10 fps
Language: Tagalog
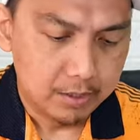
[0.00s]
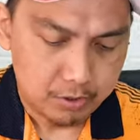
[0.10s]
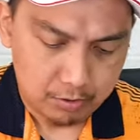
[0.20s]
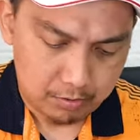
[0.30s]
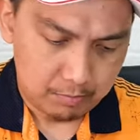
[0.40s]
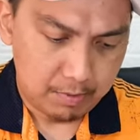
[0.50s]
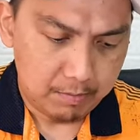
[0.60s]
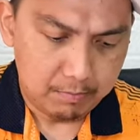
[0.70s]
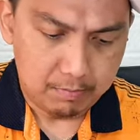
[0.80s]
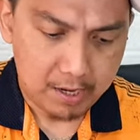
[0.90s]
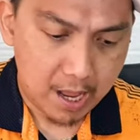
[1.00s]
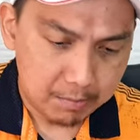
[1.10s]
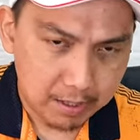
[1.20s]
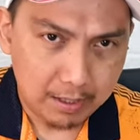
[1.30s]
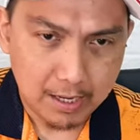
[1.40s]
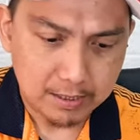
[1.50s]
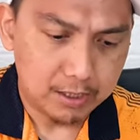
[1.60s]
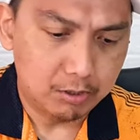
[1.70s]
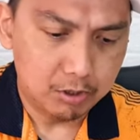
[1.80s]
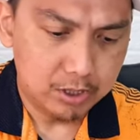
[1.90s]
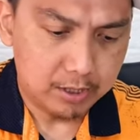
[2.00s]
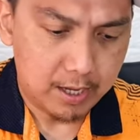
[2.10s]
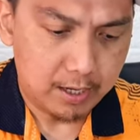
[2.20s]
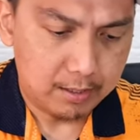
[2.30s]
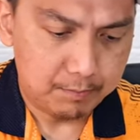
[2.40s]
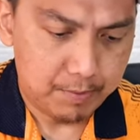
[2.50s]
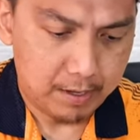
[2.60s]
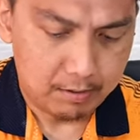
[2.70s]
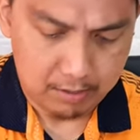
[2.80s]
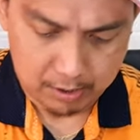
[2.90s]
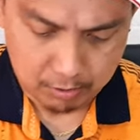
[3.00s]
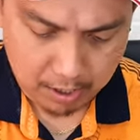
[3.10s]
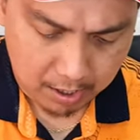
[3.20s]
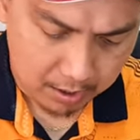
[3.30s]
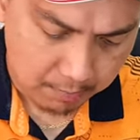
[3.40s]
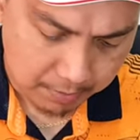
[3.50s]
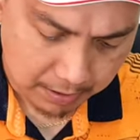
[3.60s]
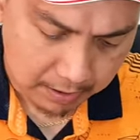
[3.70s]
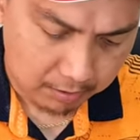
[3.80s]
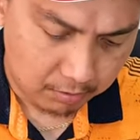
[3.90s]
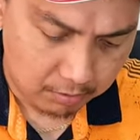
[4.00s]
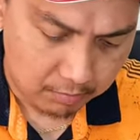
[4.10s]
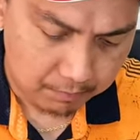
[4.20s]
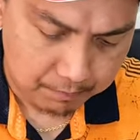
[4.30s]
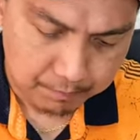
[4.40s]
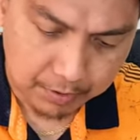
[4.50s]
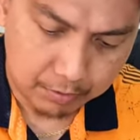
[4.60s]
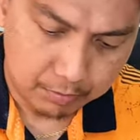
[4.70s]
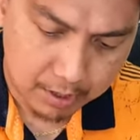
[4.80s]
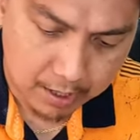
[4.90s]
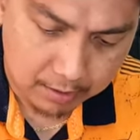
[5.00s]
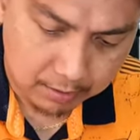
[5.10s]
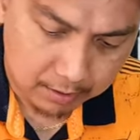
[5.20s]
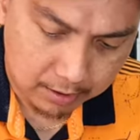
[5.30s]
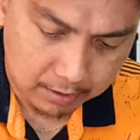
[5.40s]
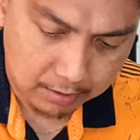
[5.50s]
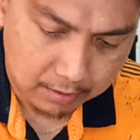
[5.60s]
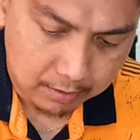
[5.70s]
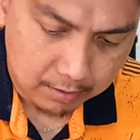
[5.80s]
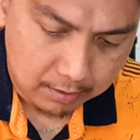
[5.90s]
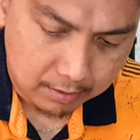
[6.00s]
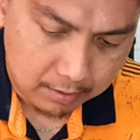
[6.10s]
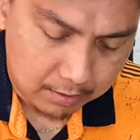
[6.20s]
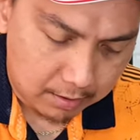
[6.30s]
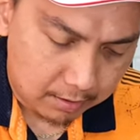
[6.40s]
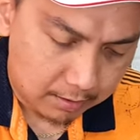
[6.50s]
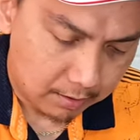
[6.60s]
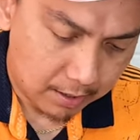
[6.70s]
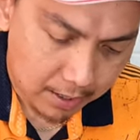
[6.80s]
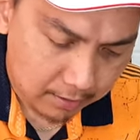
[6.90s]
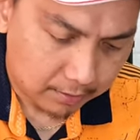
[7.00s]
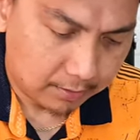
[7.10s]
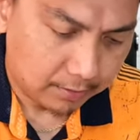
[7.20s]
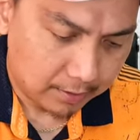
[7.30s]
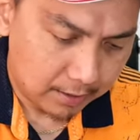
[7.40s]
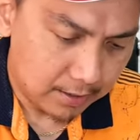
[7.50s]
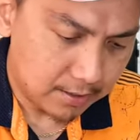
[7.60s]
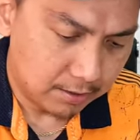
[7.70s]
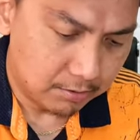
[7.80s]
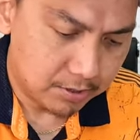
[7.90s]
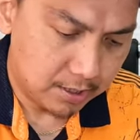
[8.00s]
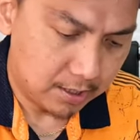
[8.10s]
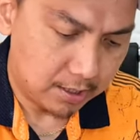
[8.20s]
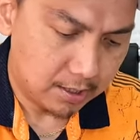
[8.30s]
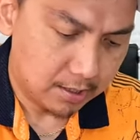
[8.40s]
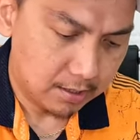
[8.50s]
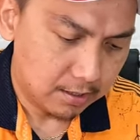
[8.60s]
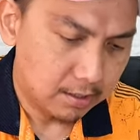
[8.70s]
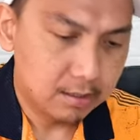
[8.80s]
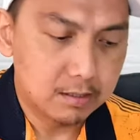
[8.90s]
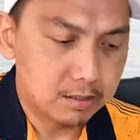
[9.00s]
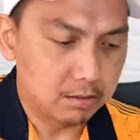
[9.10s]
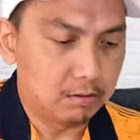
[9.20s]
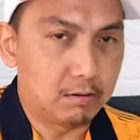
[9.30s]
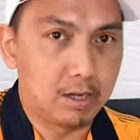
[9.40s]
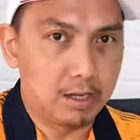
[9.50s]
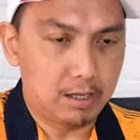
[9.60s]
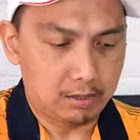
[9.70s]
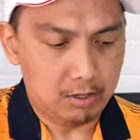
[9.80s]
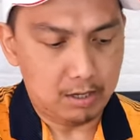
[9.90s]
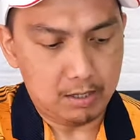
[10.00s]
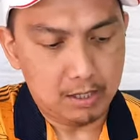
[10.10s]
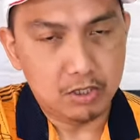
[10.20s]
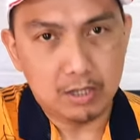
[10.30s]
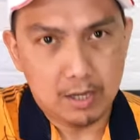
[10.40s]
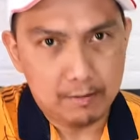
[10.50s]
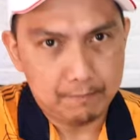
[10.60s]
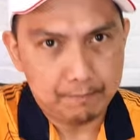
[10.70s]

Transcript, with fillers: So, may marami rin klase yung Logitech, pero ito na ang napili ko, yung 90 930C. So, okay, ito, yan siya.